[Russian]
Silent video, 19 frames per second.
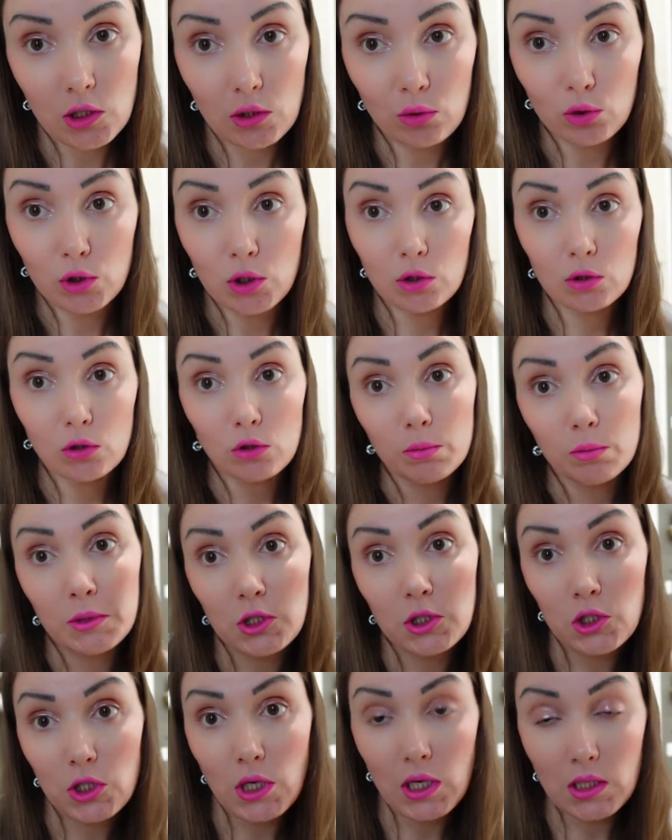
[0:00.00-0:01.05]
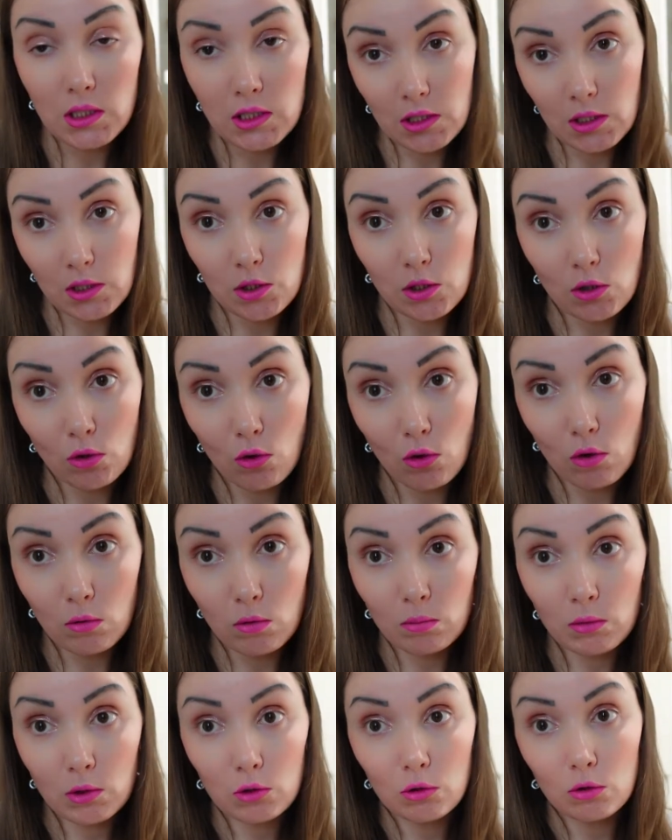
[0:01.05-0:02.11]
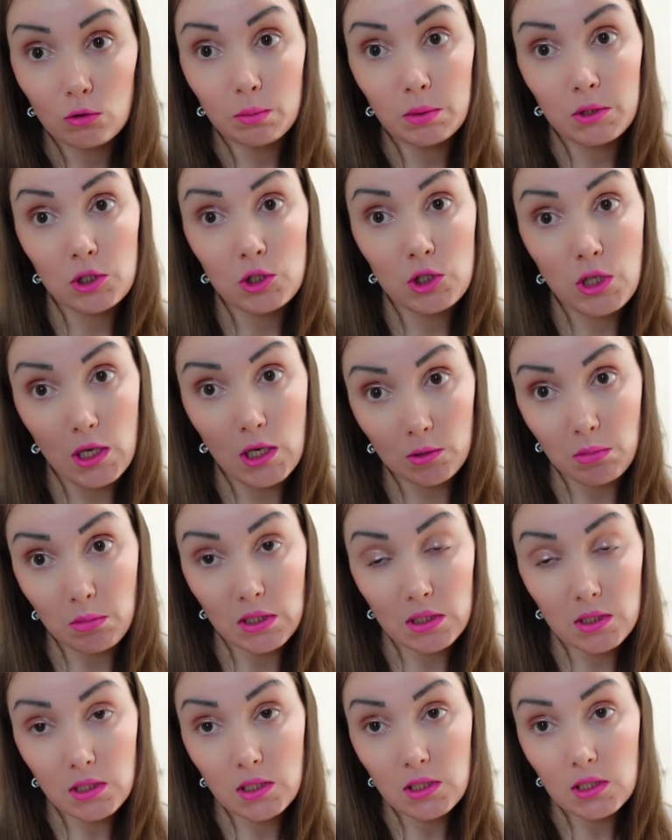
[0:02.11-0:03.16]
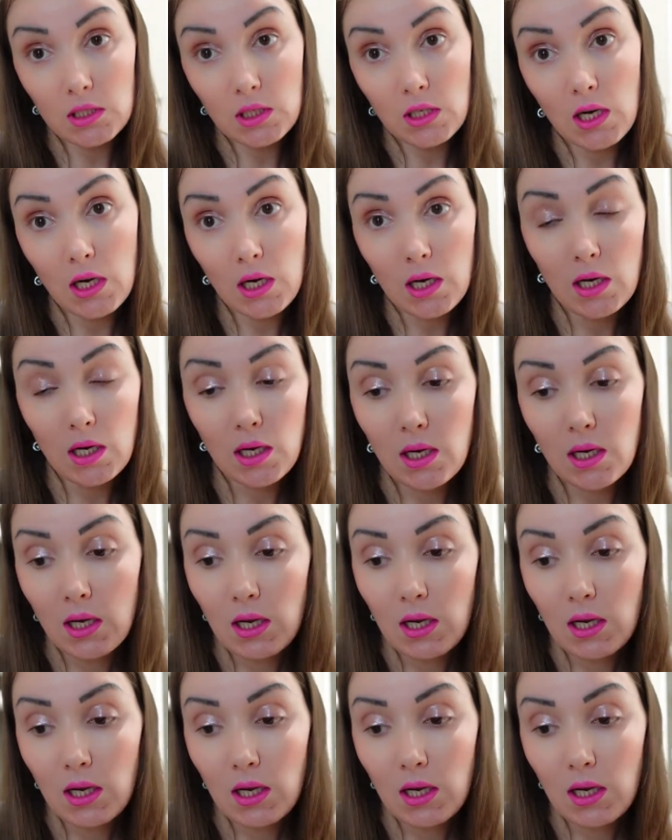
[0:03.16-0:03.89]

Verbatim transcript: люди, кто приезжает с языком, кто приезжает без языка,